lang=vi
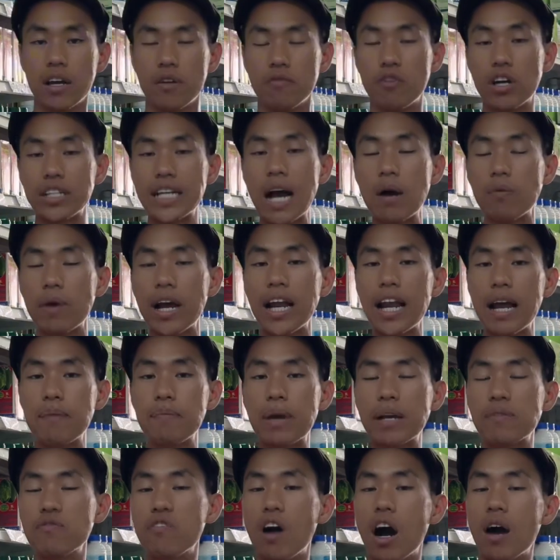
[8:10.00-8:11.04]
vừa xong ấy là mình
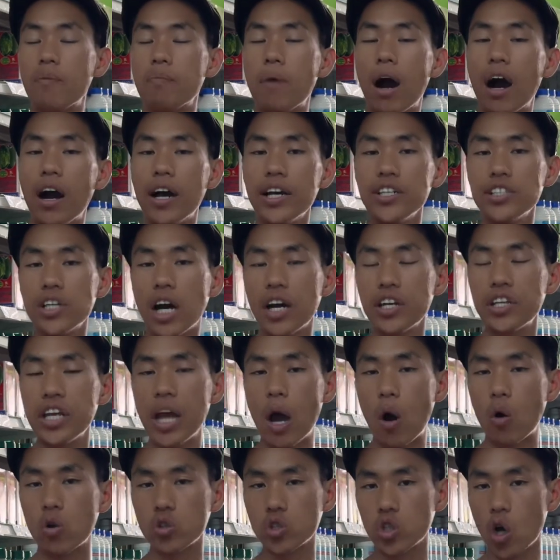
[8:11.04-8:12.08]
vừa mới giới
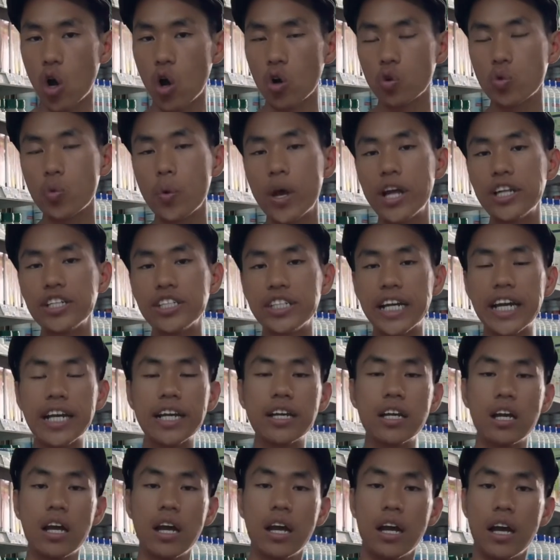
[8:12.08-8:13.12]
thiệu cho quý anh chị
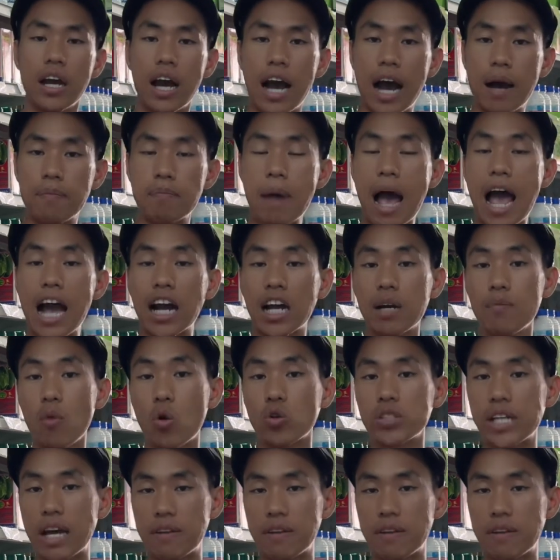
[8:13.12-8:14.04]
à, ba cái bộ sản